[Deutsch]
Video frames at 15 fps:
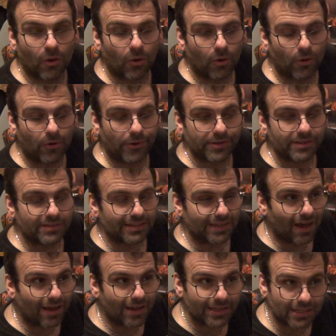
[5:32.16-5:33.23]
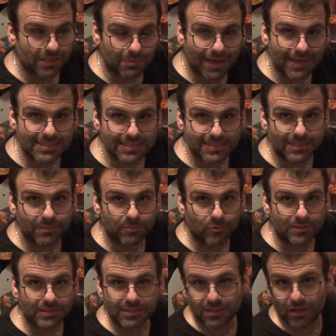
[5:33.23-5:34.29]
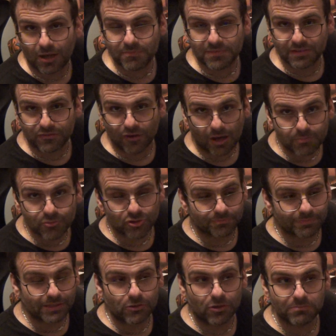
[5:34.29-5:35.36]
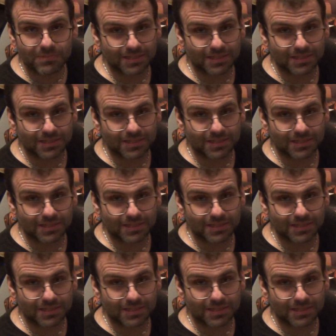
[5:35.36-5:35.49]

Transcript: Und ja, ich weiß, es gibt Leute, die haben den vorab schon bekommen.